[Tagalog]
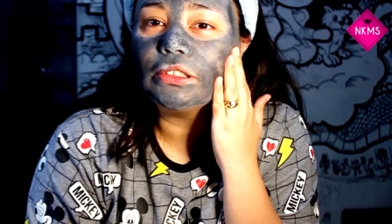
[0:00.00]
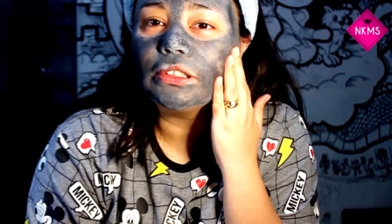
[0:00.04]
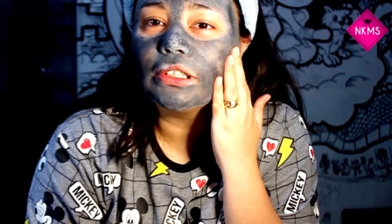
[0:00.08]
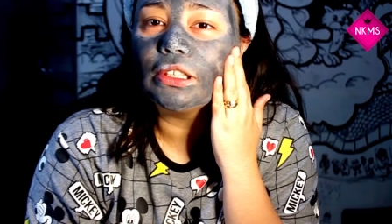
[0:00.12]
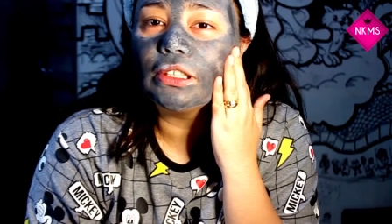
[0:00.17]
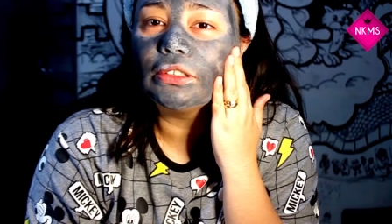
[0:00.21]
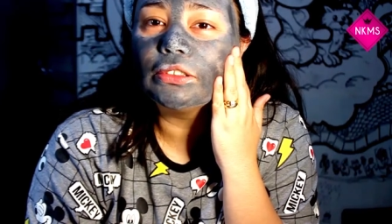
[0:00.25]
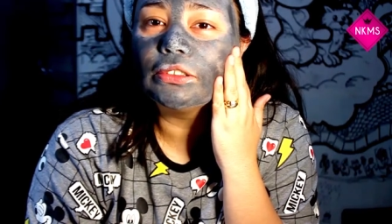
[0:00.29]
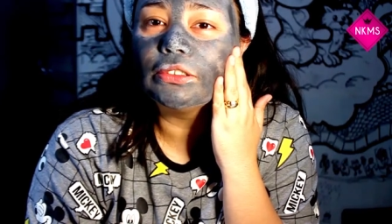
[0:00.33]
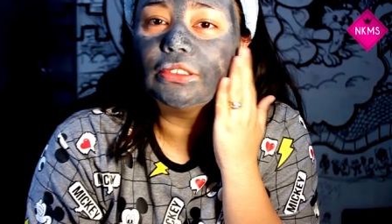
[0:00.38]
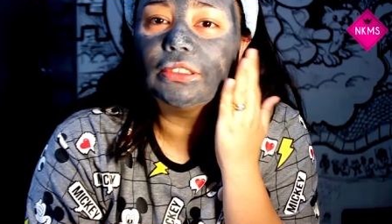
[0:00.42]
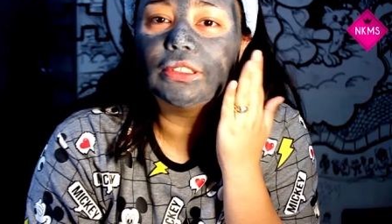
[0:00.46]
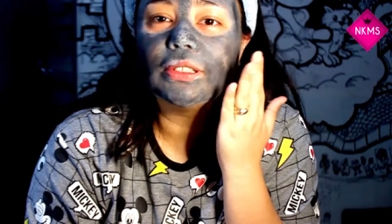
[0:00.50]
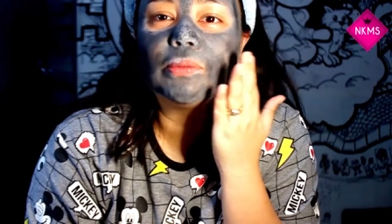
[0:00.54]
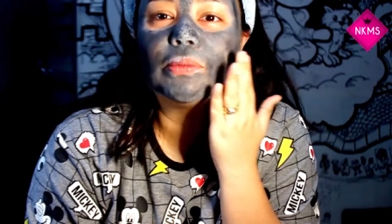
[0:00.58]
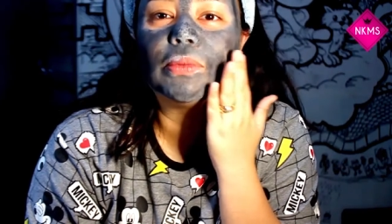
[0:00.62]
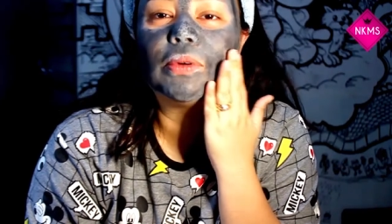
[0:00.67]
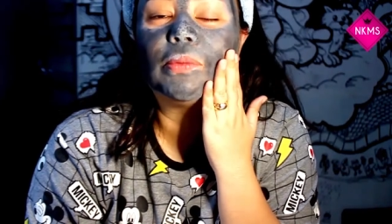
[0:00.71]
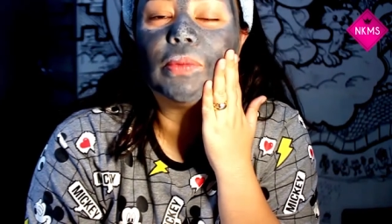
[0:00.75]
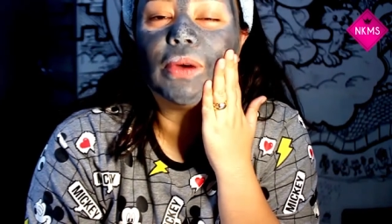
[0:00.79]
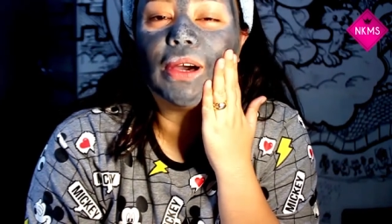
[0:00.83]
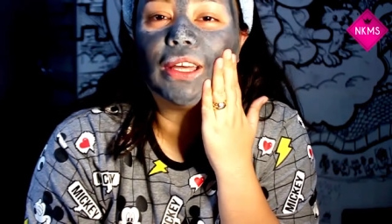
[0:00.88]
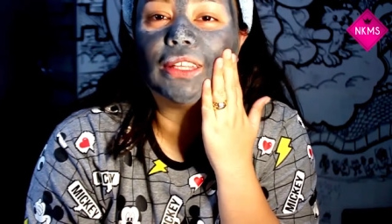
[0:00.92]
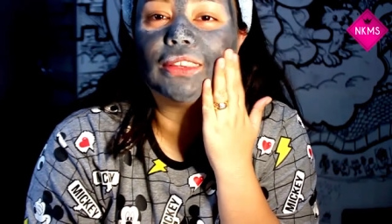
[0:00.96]
ganun,
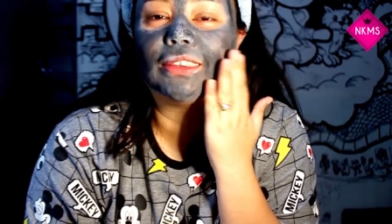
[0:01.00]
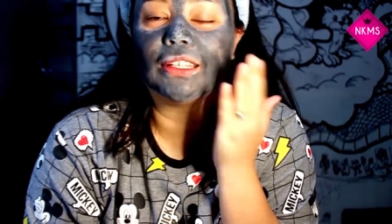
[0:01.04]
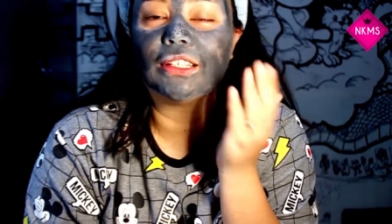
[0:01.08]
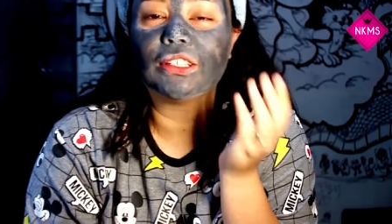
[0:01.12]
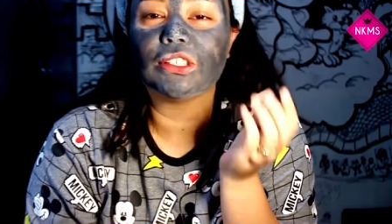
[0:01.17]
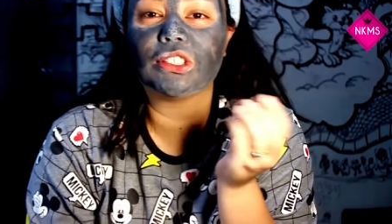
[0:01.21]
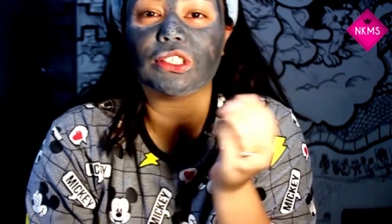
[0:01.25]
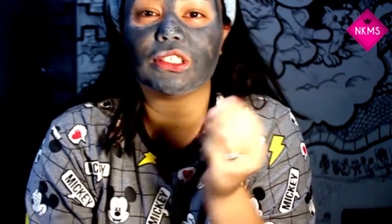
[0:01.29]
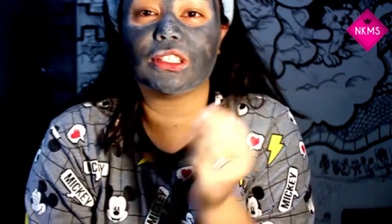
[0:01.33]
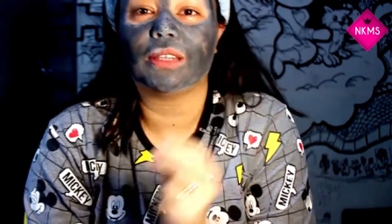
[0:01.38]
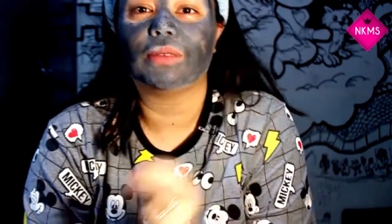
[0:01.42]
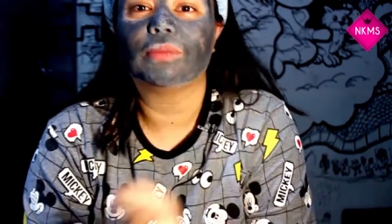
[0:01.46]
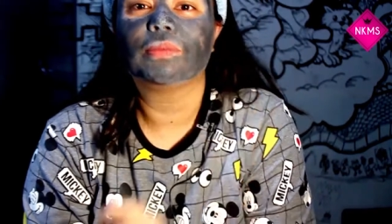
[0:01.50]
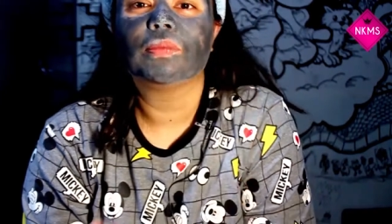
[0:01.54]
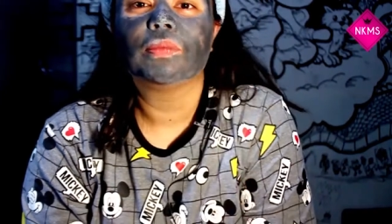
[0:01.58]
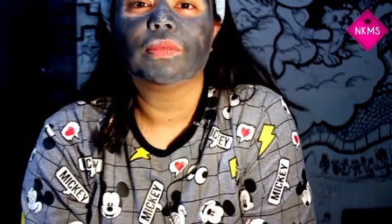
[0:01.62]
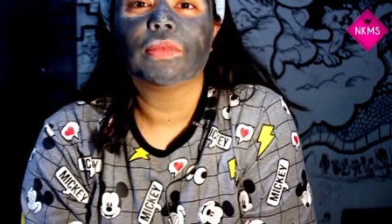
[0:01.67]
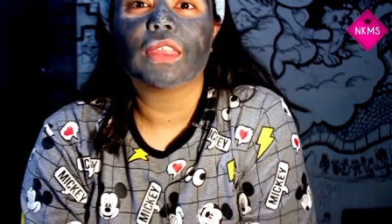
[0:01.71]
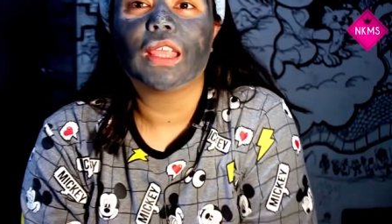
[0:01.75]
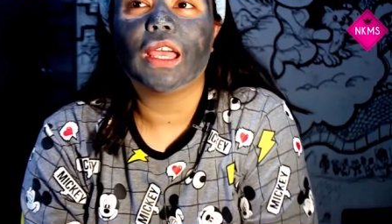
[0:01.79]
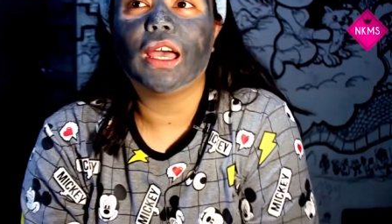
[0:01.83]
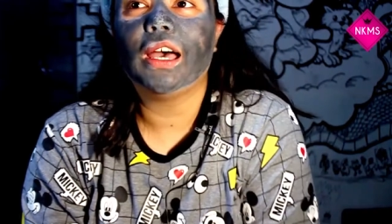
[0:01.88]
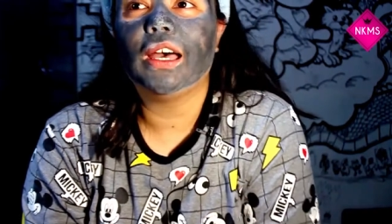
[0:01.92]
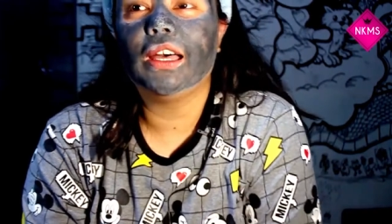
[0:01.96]
nababatak siya.
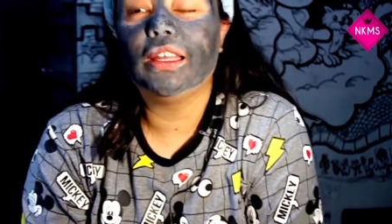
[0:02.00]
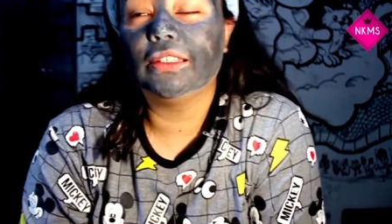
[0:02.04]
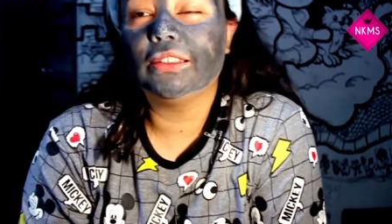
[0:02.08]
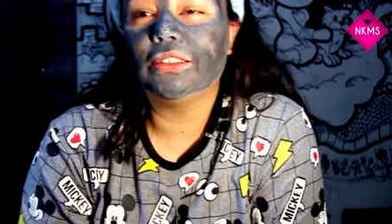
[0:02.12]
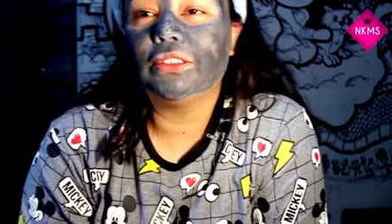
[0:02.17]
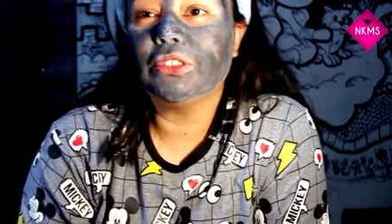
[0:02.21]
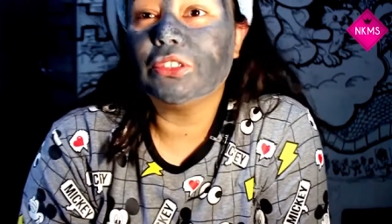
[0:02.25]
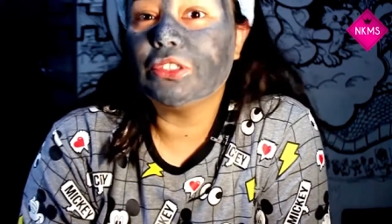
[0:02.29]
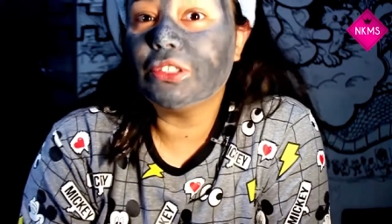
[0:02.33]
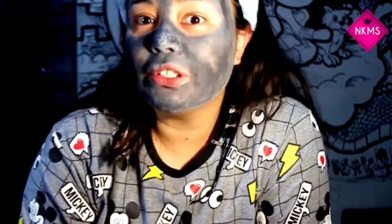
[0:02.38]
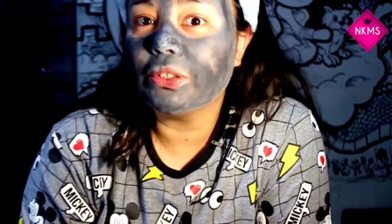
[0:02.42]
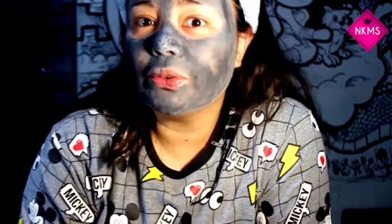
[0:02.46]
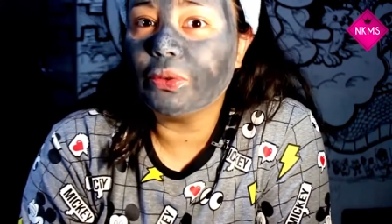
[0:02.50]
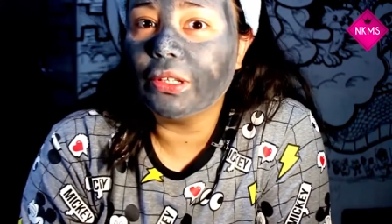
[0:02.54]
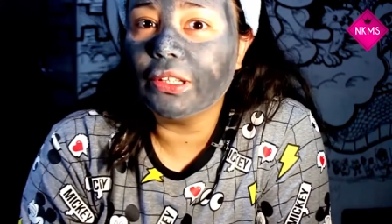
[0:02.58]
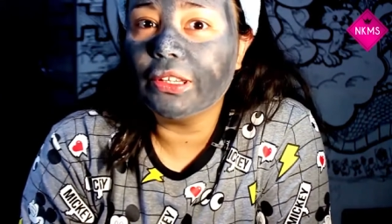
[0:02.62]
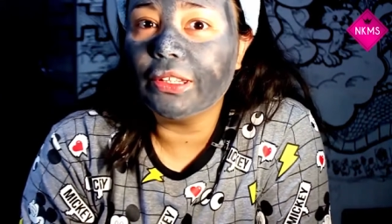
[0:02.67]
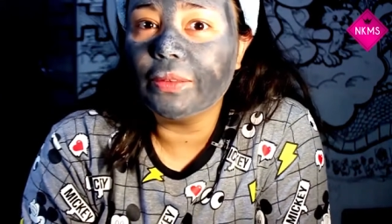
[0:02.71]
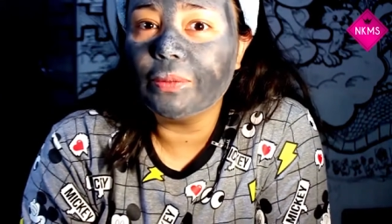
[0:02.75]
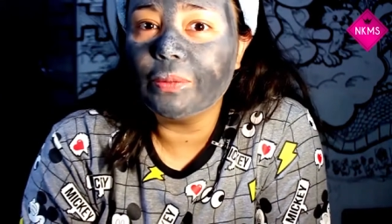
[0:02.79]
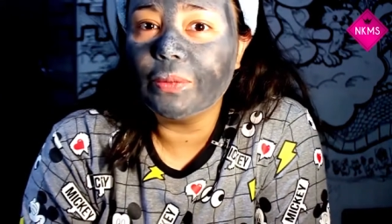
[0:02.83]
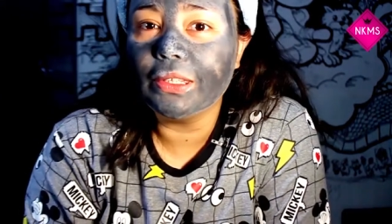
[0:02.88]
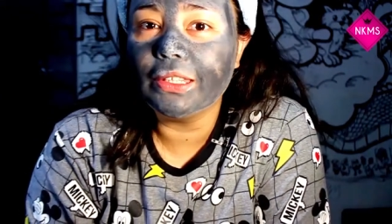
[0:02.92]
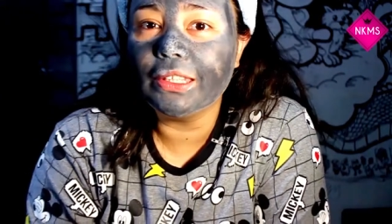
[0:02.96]
At doon sa
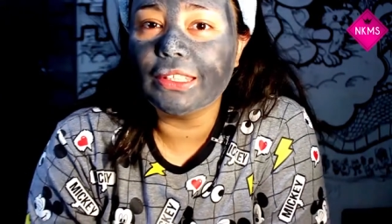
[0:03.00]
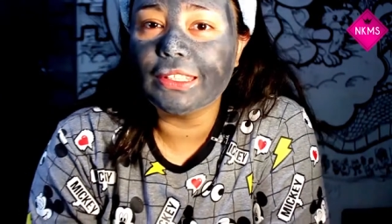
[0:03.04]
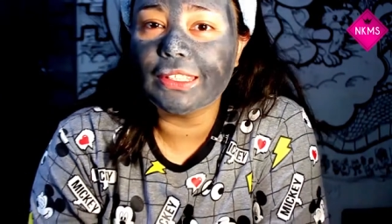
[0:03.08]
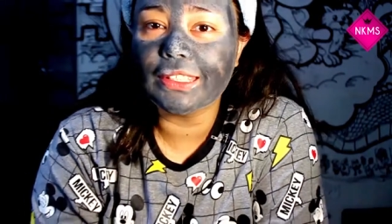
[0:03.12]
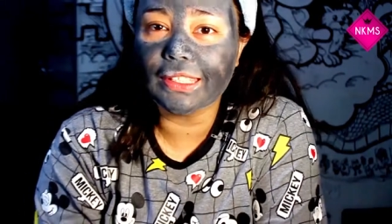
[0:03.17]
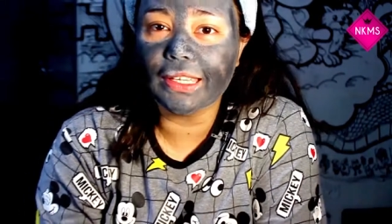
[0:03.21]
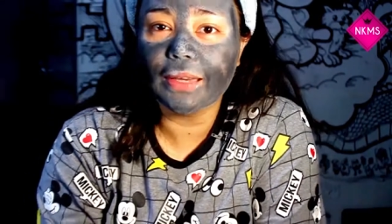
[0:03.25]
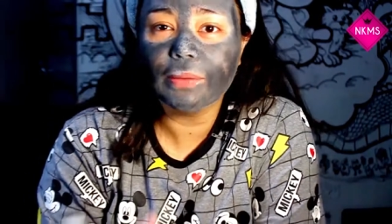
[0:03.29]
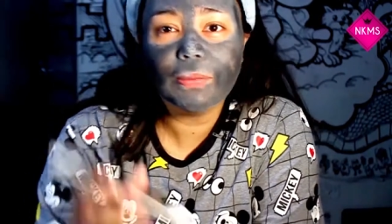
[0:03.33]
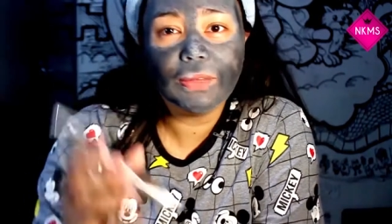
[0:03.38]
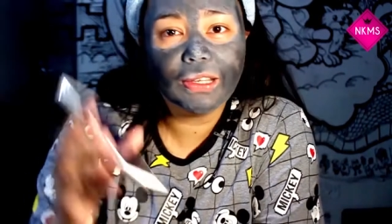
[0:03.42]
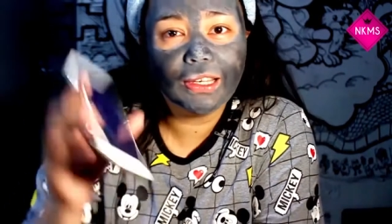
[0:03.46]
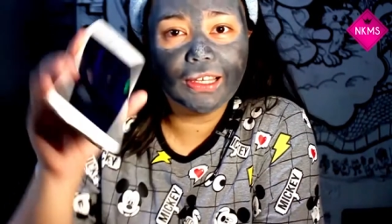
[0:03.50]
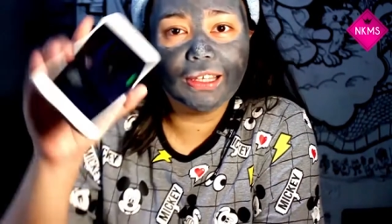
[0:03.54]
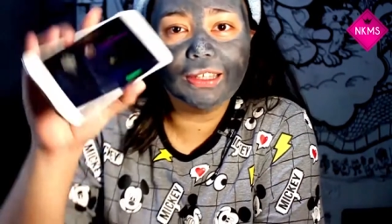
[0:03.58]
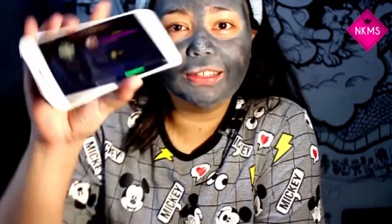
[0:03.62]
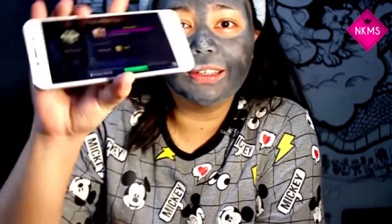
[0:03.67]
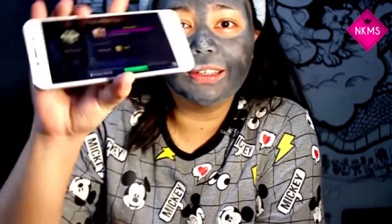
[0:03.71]
20 minutes nga pala,